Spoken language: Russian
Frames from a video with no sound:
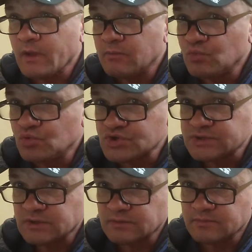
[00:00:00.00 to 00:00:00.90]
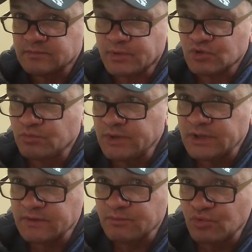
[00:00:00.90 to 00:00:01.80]
можно
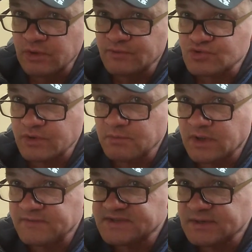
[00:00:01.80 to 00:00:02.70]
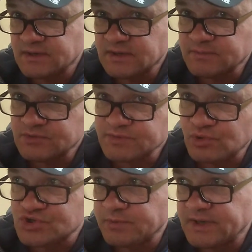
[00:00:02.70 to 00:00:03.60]
продублировать более высоким коэффициентом, с
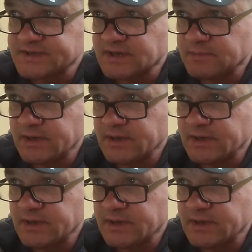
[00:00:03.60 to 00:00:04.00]
большим риском.